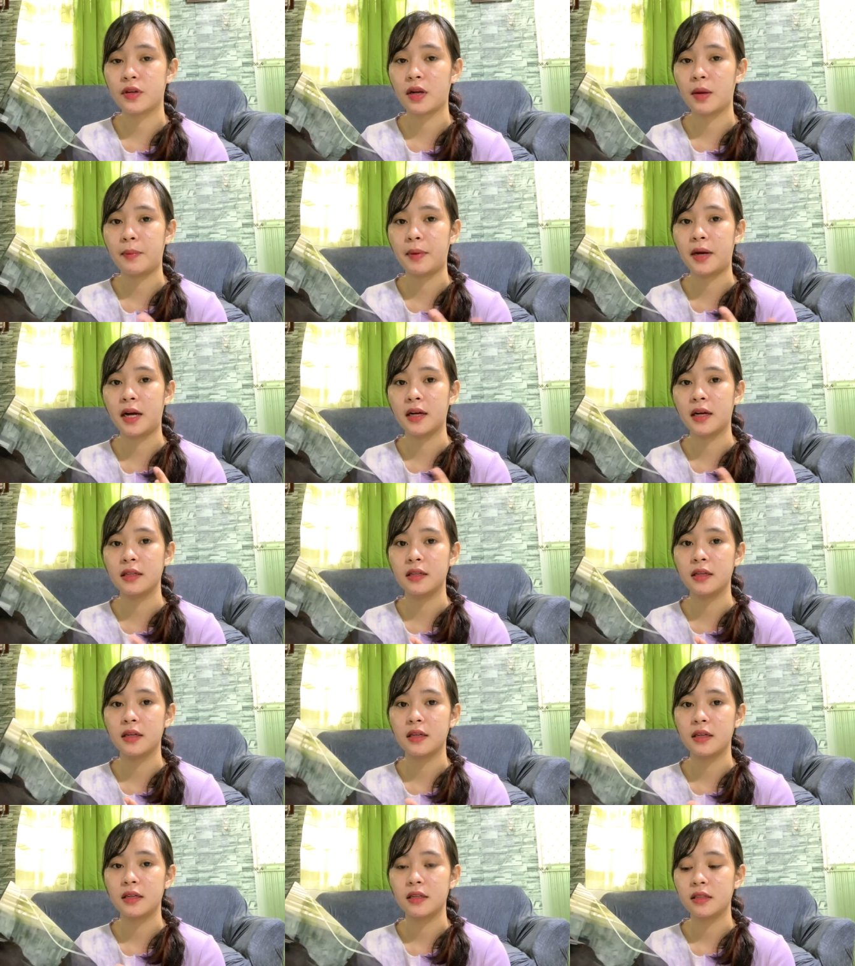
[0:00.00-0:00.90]
kapag
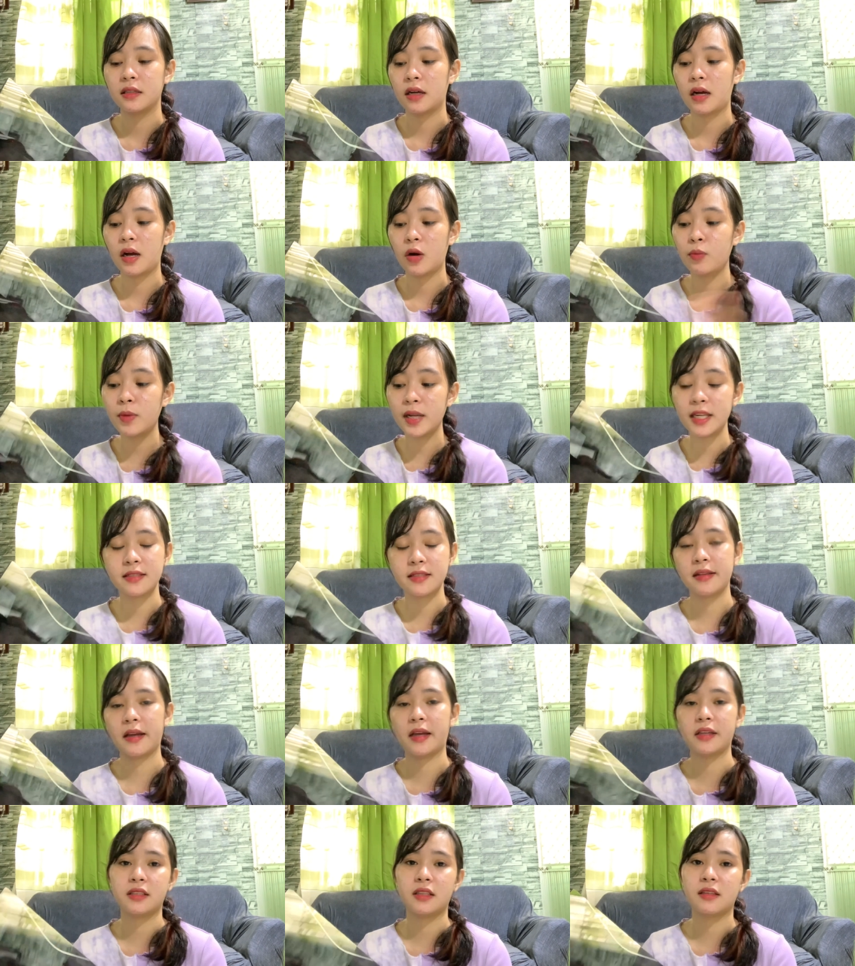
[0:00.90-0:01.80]
umalis
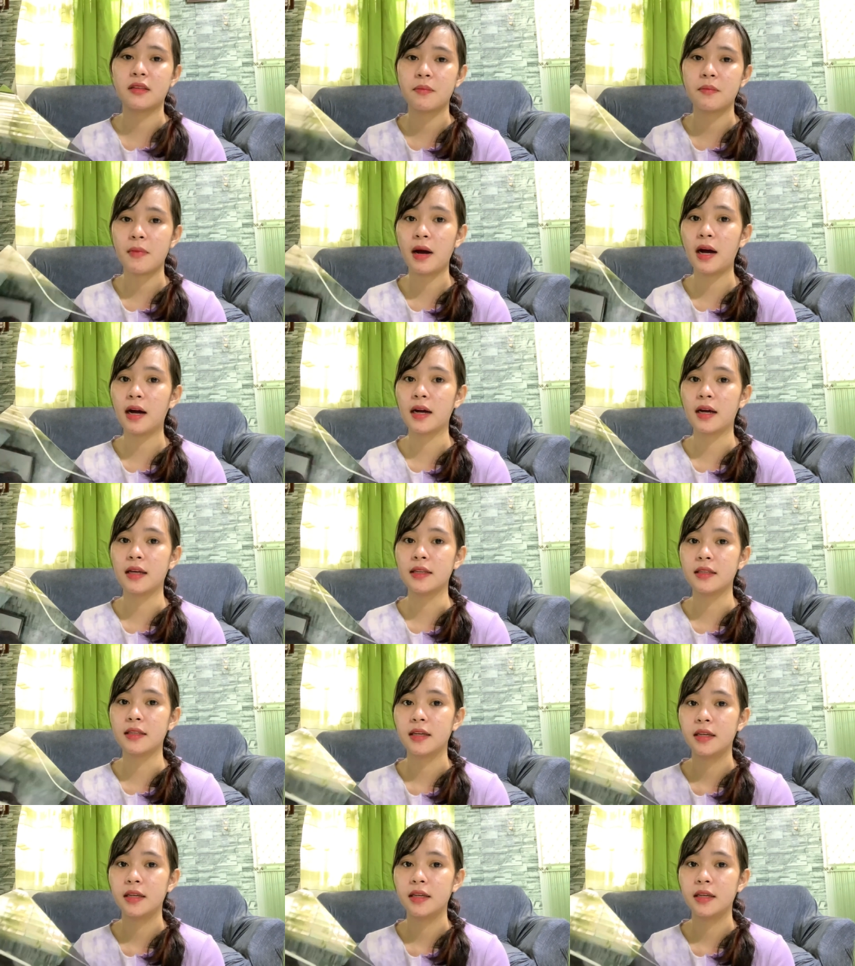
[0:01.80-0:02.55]
na sa timbangan.